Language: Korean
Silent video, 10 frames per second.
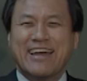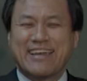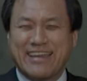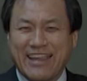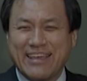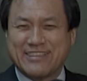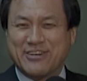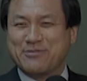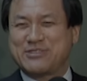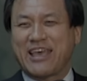그
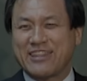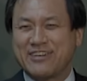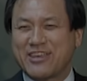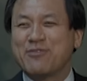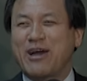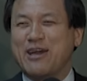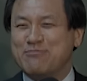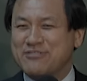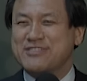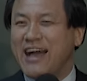저놈 새끼들 켜봐야
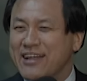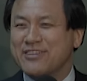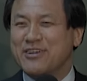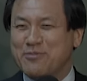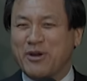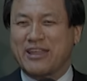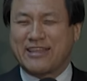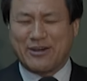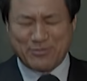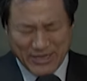무슨 상덕을
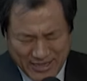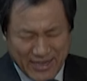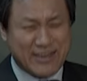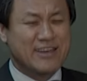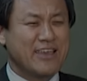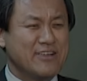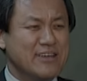보겠다고 막 그래요.